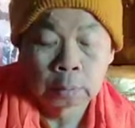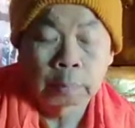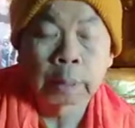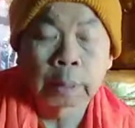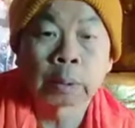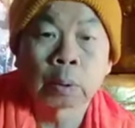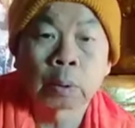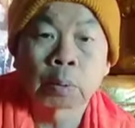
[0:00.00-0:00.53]
ไม่
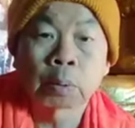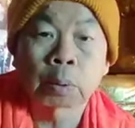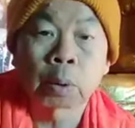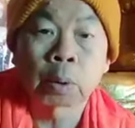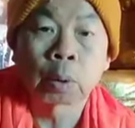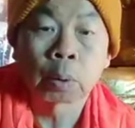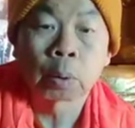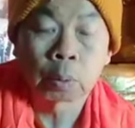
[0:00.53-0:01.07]
ต้องร
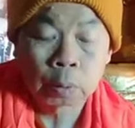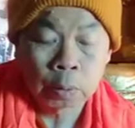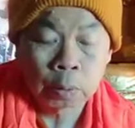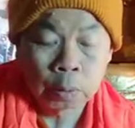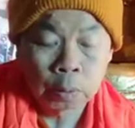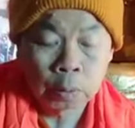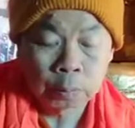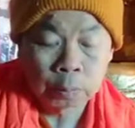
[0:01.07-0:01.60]
อ
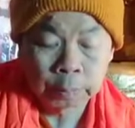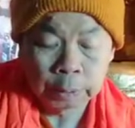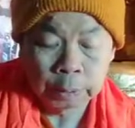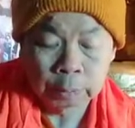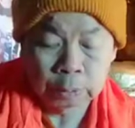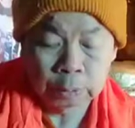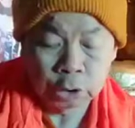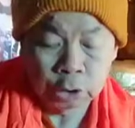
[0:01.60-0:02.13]
ข้อผิด
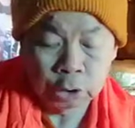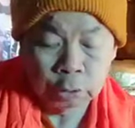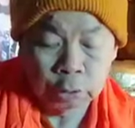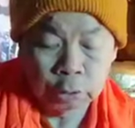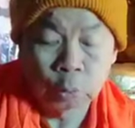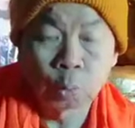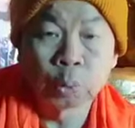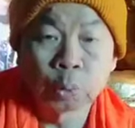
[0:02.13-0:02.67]
จริง
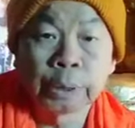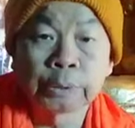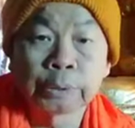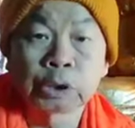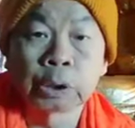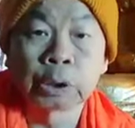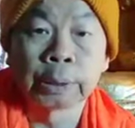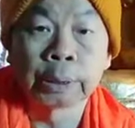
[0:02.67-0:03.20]
อยู่นิ่ง
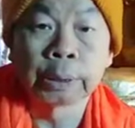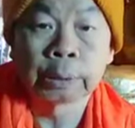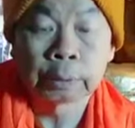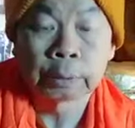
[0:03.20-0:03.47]
เฉย